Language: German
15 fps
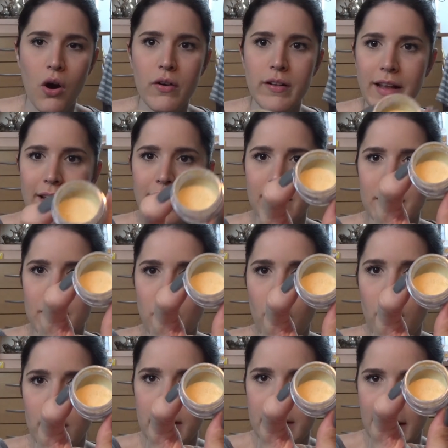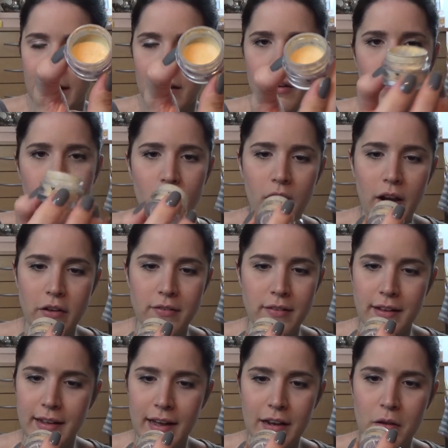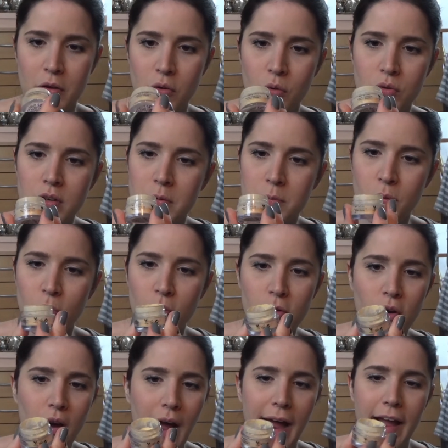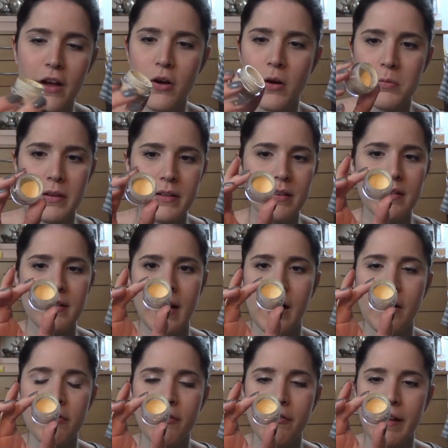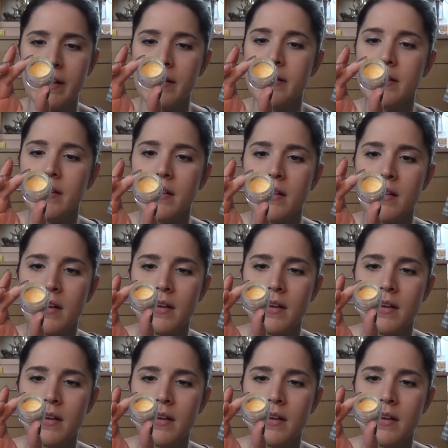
Und der ist noch knackig voll. Also den kann ich 100 Pro noch ein komplettes Jahr verwenden.